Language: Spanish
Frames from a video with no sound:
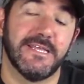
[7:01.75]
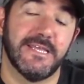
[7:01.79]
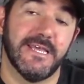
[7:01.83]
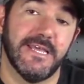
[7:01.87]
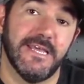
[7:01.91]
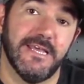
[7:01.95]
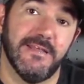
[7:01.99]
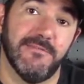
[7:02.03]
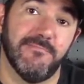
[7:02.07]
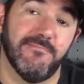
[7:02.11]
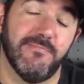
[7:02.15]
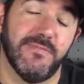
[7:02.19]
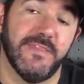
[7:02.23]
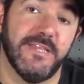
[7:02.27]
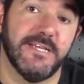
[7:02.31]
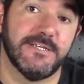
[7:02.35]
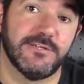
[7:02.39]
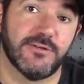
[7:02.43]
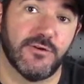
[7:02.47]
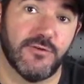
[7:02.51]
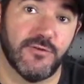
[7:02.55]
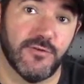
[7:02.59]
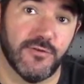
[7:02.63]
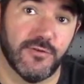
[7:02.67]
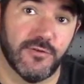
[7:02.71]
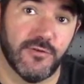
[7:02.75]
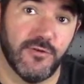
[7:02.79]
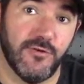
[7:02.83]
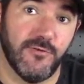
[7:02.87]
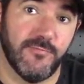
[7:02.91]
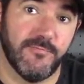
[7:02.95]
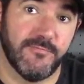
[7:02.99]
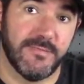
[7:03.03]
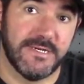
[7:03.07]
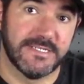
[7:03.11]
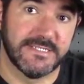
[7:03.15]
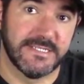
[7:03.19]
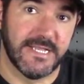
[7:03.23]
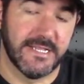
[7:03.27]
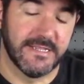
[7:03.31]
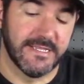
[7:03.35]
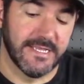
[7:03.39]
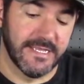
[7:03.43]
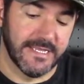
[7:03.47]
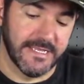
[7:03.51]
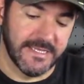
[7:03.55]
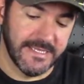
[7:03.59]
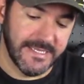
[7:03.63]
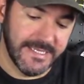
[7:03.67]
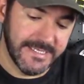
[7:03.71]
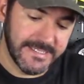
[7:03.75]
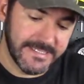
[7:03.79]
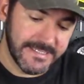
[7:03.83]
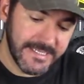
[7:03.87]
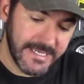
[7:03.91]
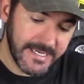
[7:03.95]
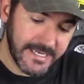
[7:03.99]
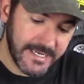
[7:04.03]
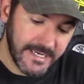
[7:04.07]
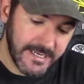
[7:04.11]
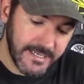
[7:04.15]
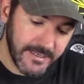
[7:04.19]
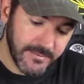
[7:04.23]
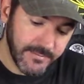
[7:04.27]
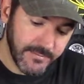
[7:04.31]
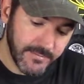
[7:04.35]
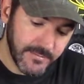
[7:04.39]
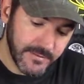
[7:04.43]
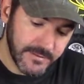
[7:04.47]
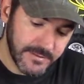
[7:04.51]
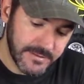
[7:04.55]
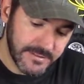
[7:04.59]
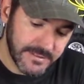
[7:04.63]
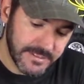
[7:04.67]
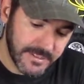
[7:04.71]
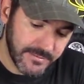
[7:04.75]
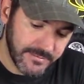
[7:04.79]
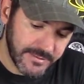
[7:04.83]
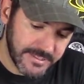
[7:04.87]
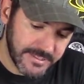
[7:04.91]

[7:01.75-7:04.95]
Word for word: que desconozco bastante. Y este clip se